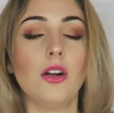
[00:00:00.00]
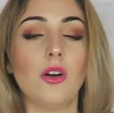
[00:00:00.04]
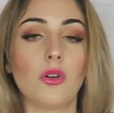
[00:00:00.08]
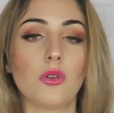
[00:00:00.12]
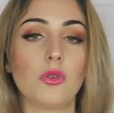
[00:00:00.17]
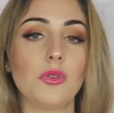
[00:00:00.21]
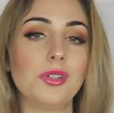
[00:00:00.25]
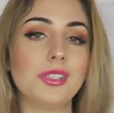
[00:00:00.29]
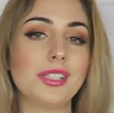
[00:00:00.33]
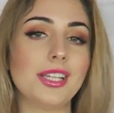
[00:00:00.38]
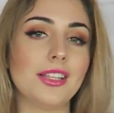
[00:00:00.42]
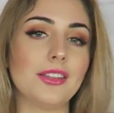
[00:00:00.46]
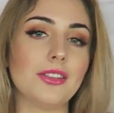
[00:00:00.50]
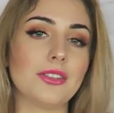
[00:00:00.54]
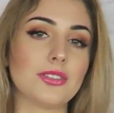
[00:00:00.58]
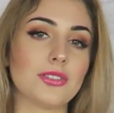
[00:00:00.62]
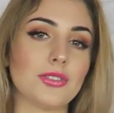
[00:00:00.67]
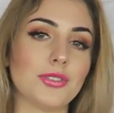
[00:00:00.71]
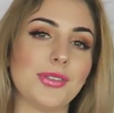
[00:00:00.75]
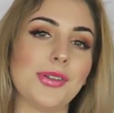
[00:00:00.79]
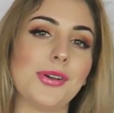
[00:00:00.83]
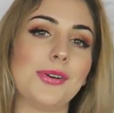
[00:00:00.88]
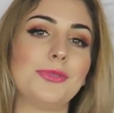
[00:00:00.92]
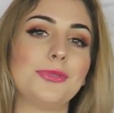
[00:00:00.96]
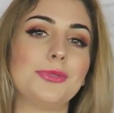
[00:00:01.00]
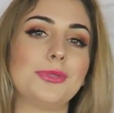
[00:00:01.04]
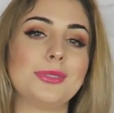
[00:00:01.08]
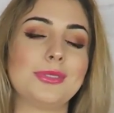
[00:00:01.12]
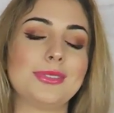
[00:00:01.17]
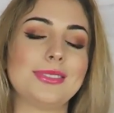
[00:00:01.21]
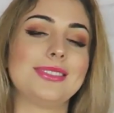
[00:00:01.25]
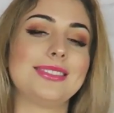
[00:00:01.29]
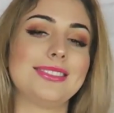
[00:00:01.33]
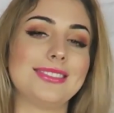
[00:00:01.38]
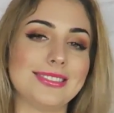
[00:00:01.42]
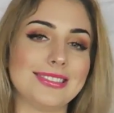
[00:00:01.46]
Ogólnie no
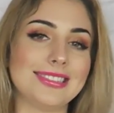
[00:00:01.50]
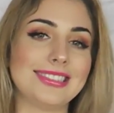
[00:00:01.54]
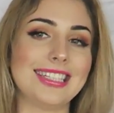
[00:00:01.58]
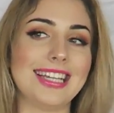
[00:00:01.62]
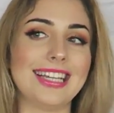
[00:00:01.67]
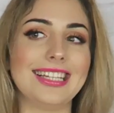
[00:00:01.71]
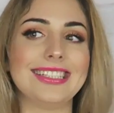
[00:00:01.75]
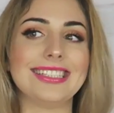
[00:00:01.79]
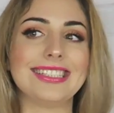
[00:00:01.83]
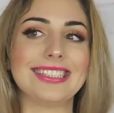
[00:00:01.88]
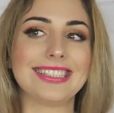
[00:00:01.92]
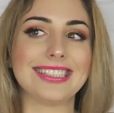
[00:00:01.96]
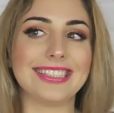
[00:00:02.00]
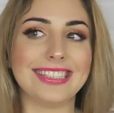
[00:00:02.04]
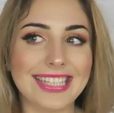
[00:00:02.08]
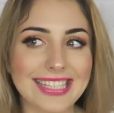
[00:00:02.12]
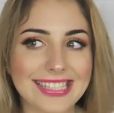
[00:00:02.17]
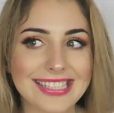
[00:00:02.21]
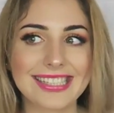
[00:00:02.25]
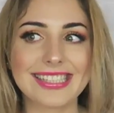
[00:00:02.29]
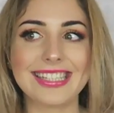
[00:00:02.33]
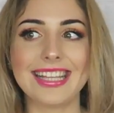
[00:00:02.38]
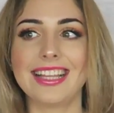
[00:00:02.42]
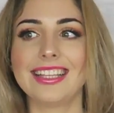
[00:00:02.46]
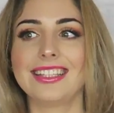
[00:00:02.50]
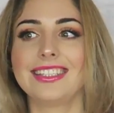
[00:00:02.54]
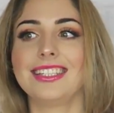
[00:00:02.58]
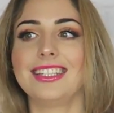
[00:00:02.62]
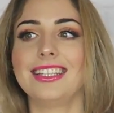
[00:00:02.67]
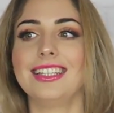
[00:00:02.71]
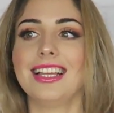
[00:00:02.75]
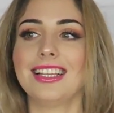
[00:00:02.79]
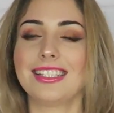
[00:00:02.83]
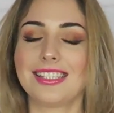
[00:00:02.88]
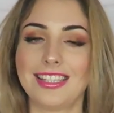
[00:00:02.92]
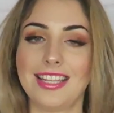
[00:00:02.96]
znowu tutaj
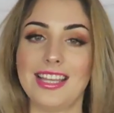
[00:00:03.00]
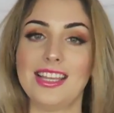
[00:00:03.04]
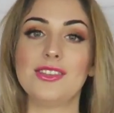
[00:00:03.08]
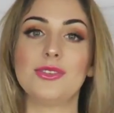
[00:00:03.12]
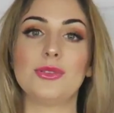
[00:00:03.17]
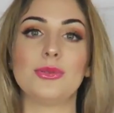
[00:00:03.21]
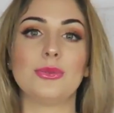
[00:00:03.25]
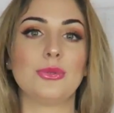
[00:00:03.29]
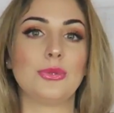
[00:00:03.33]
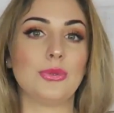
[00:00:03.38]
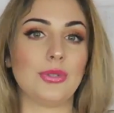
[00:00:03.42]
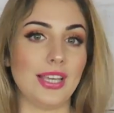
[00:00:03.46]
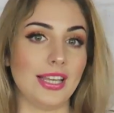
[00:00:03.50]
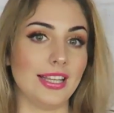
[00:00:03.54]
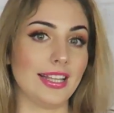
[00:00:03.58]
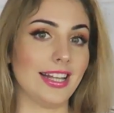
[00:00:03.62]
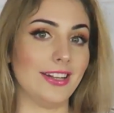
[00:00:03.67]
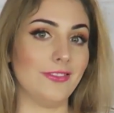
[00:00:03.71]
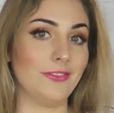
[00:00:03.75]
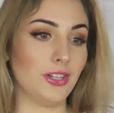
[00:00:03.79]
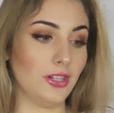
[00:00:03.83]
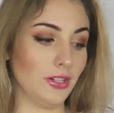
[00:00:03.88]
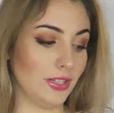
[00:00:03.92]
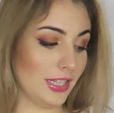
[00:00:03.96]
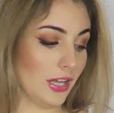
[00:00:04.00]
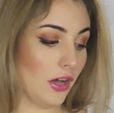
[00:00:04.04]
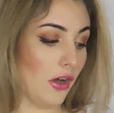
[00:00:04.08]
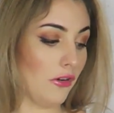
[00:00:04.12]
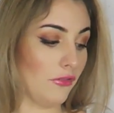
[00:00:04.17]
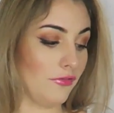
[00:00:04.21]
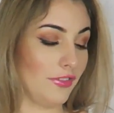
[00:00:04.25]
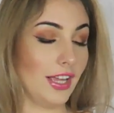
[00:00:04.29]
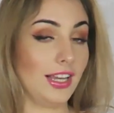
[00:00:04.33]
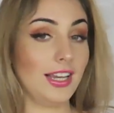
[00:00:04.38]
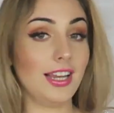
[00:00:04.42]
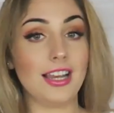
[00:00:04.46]
niestety na zdjęciu sukienka wygląda
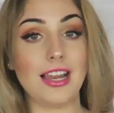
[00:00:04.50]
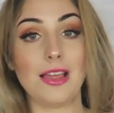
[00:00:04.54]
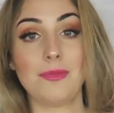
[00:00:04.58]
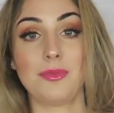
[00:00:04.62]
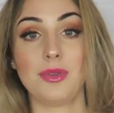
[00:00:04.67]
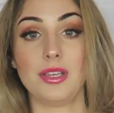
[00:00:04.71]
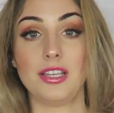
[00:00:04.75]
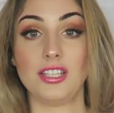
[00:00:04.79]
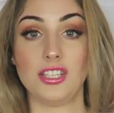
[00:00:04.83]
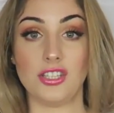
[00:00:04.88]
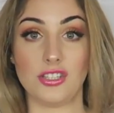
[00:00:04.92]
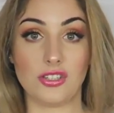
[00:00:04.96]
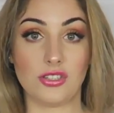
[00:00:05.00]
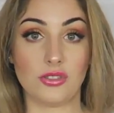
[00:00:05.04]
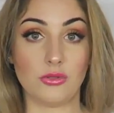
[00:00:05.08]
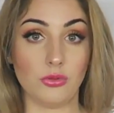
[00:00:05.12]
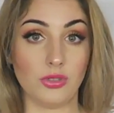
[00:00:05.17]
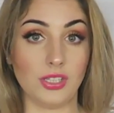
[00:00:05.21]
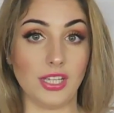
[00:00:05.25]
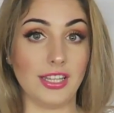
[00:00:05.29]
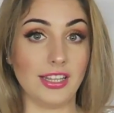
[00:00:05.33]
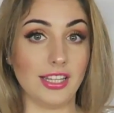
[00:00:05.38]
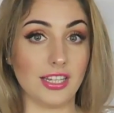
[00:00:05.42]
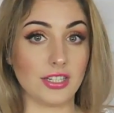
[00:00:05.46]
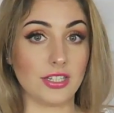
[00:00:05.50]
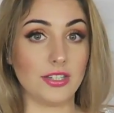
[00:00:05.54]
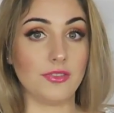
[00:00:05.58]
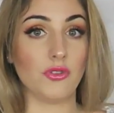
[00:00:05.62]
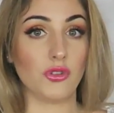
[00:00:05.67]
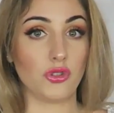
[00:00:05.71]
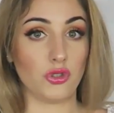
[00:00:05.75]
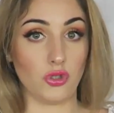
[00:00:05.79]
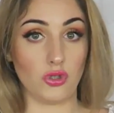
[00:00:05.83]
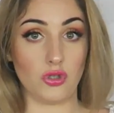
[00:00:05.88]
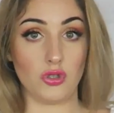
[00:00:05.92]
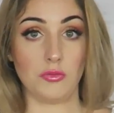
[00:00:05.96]
o wiele lepiej niż tutaj na
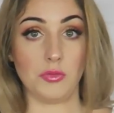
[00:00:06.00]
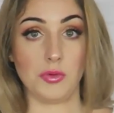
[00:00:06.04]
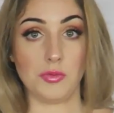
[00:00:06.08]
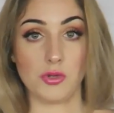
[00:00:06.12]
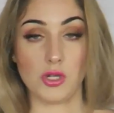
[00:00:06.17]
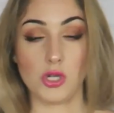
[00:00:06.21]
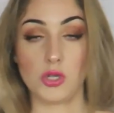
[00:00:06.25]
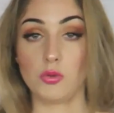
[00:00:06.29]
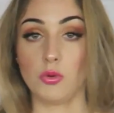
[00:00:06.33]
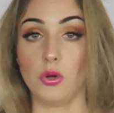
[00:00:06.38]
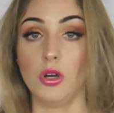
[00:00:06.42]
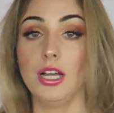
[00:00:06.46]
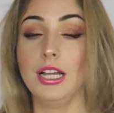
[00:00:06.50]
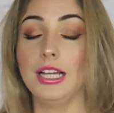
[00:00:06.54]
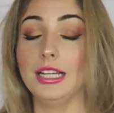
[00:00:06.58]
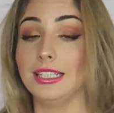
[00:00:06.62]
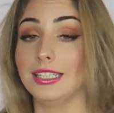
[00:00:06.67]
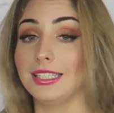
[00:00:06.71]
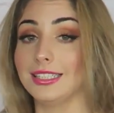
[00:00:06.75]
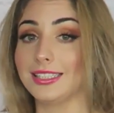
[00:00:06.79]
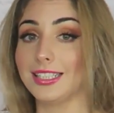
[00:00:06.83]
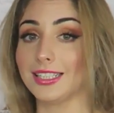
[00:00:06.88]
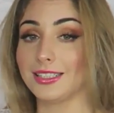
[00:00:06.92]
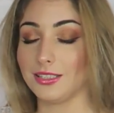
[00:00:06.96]
żywo to co mi przyszło i